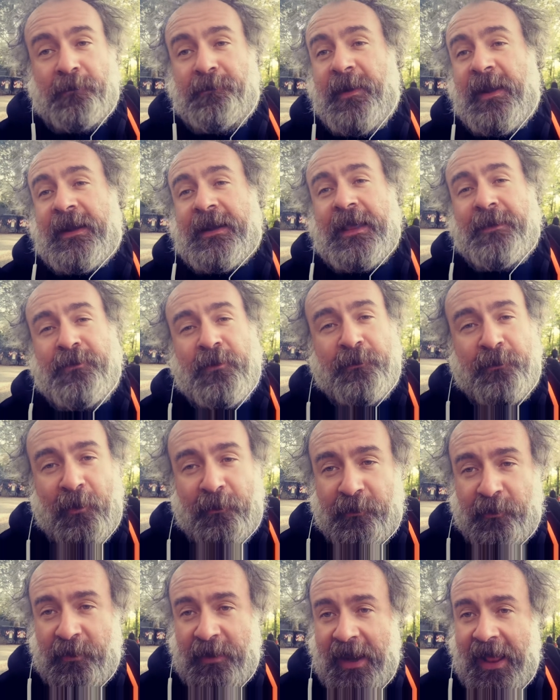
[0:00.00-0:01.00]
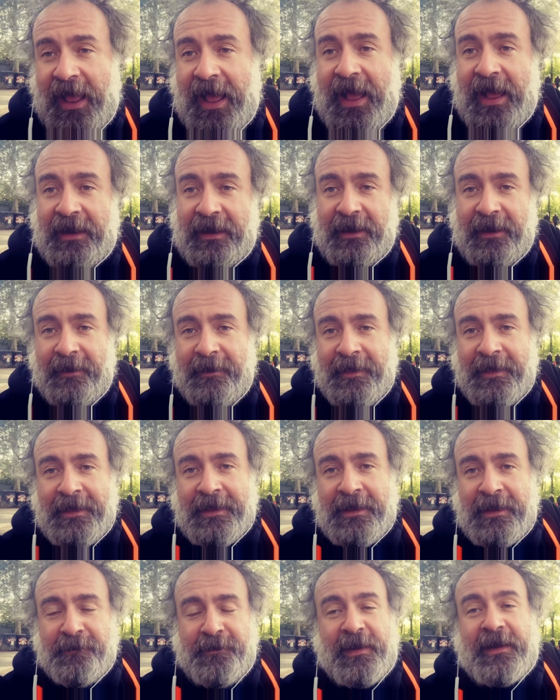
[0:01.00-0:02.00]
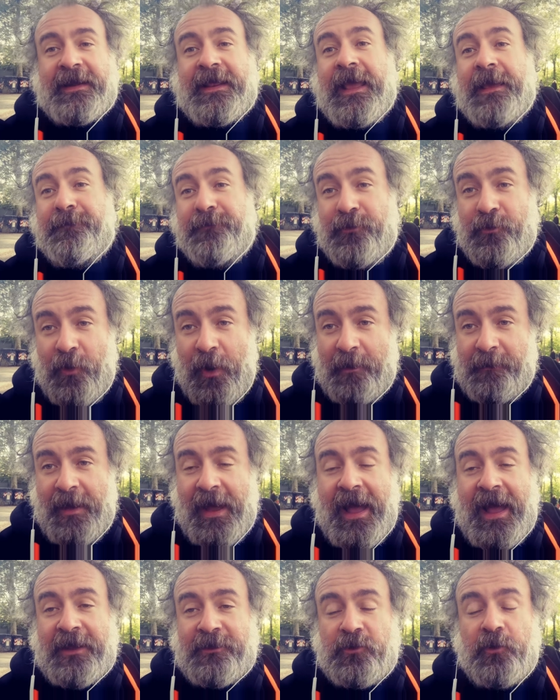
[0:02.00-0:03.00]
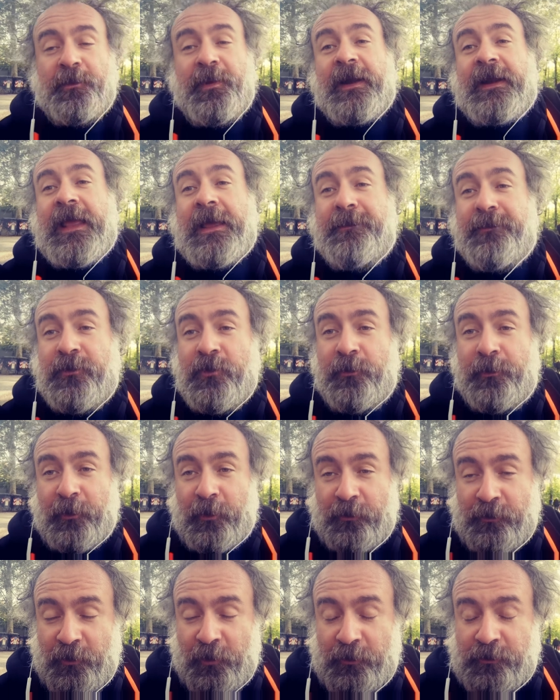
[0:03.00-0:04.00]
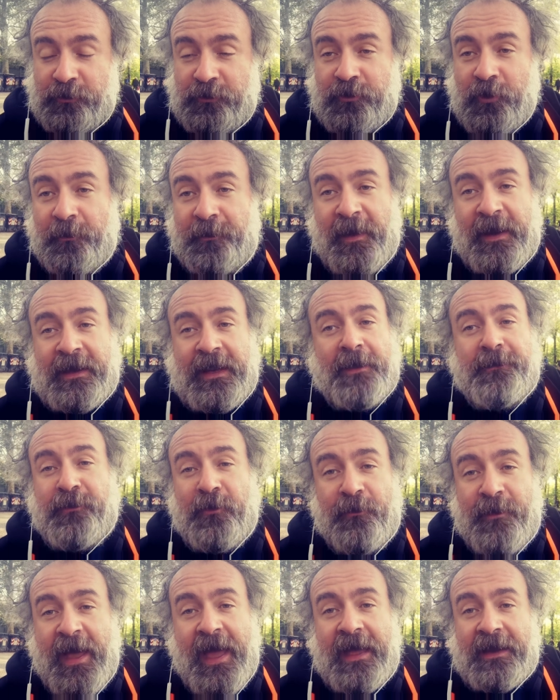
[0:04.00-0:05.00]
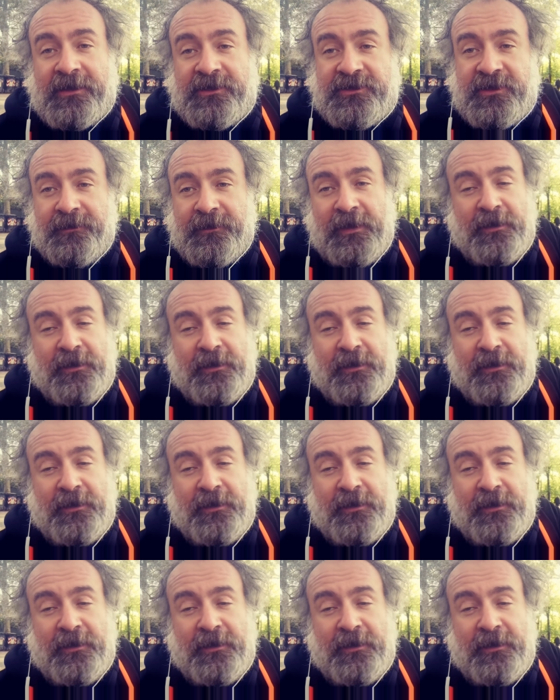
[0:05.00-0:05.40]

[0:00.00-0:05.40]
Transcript: Perché è più popolare, perché è più amato, perché è più prodotto, perché è più merce.